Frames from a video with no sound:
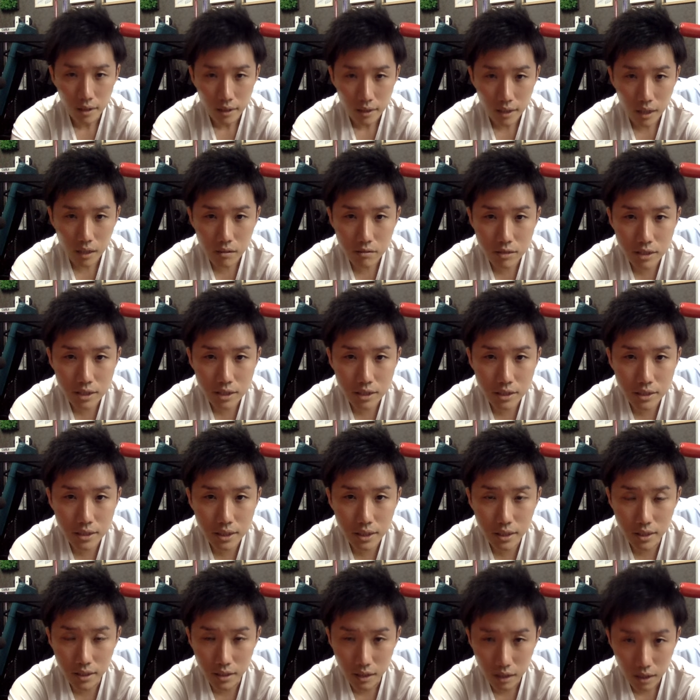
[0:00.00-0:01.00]
確実
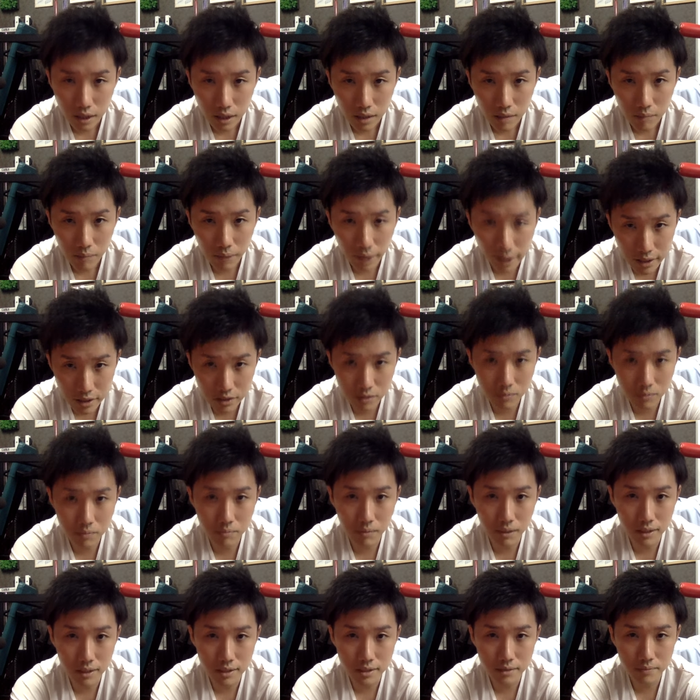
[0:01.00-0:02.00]
に前に進み
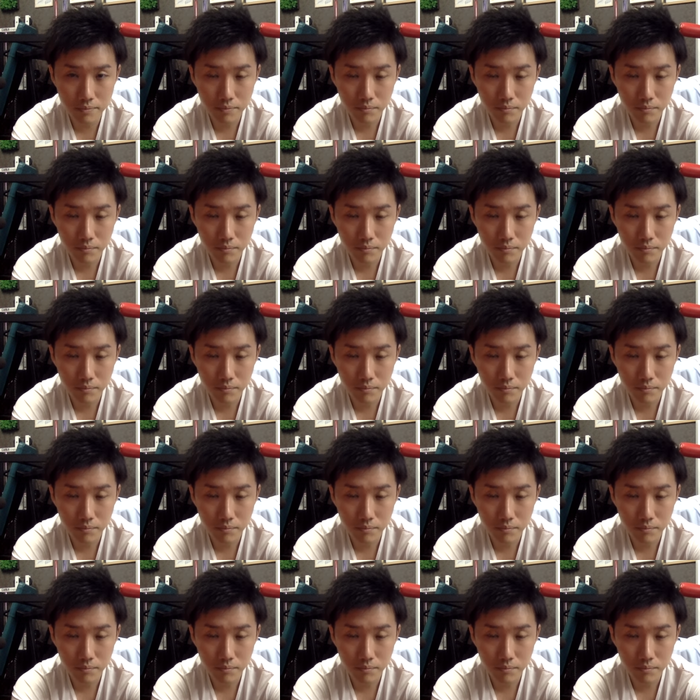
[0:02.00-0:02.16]
ます。